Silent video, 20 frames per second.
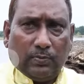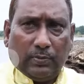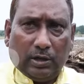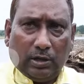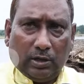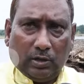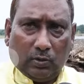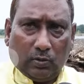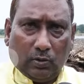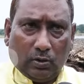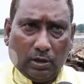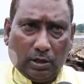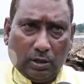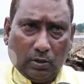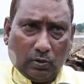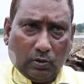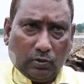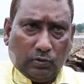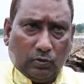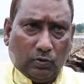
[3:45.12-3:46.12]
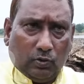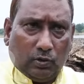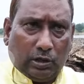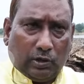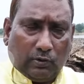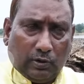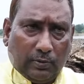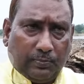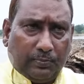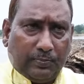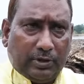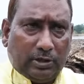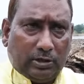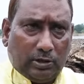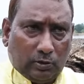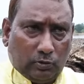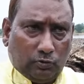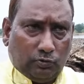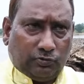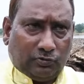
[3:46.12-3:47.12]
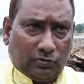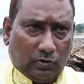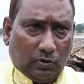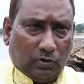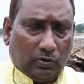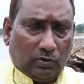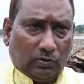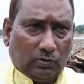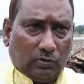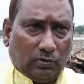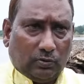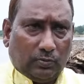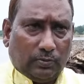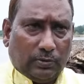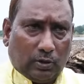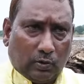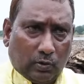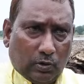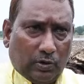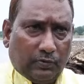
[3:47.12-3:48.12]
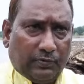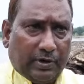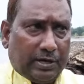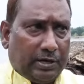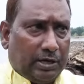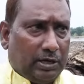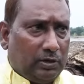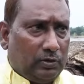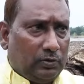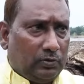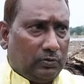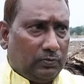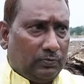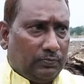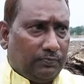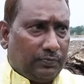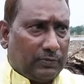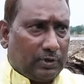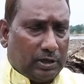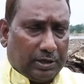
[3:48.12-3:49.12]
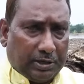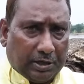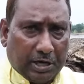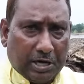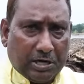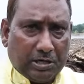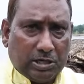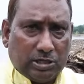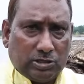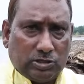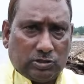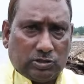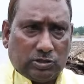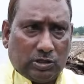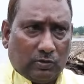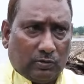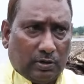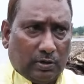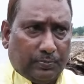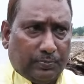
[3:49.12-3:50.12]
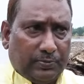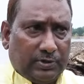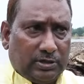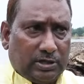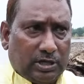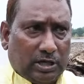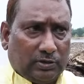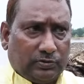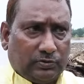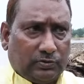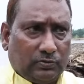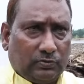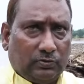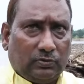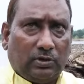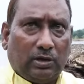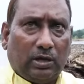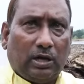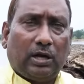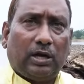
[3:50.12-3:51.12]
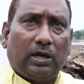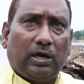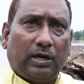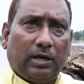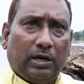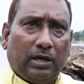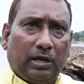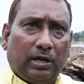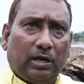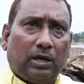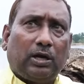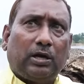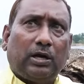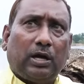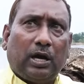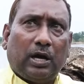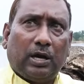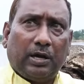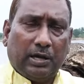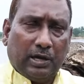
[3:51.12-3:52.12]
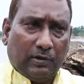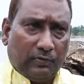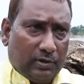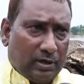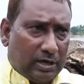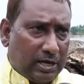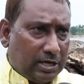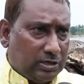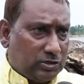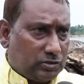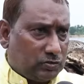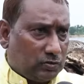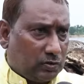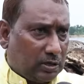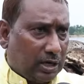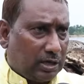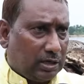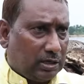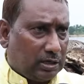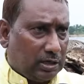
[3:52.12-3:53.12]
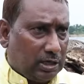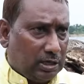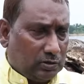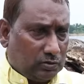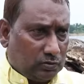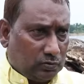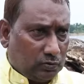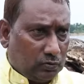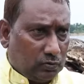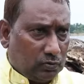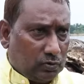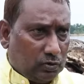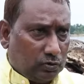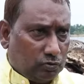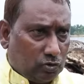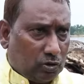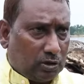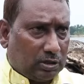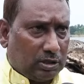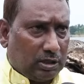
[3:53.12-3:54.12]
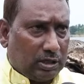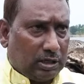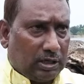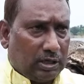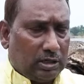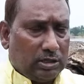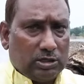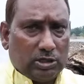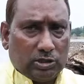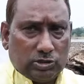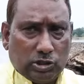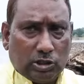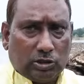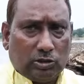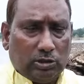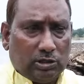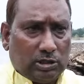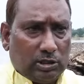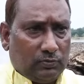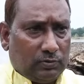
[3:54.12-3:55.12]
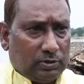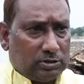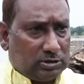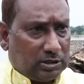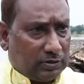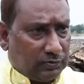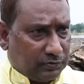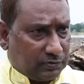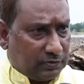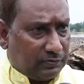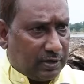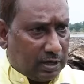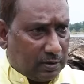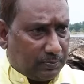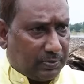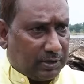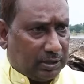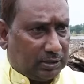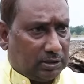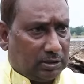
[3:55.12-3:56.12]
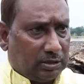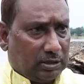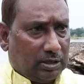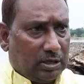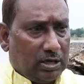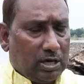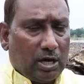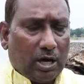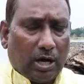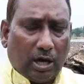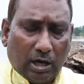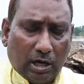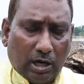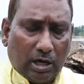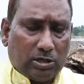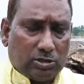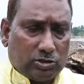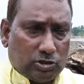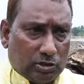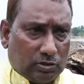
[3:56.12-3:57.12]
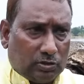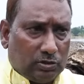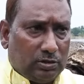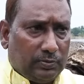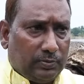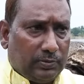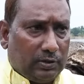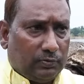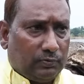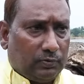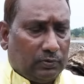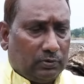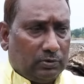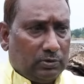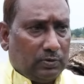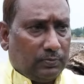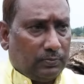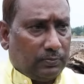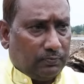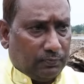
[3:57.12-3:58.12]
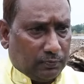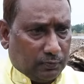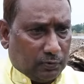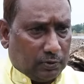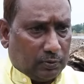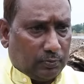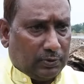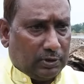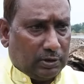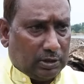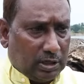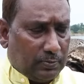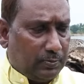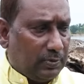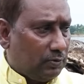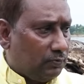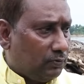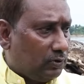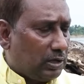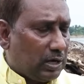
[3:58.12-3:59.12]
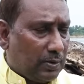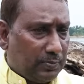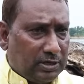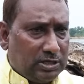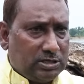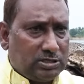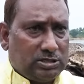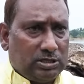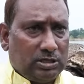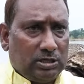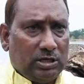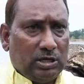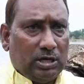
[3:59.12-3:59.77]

మరి రో ఈరోజు డెవలప్మెంట్ల దృష్టిలో మరి రోడ్ వైండింగ్లు డ్రైనేజెస్ డెవలప్మెంట్ చేస్తాం అలాగే హెవీ లైన్స్ కరెంట్ లైన్స్ చోట్ల చెట్లు తీయవలసిన అవసరం ఏర్పడుతుంది అలాంటి చెట్టుని మేము ముందే మేము గమనించి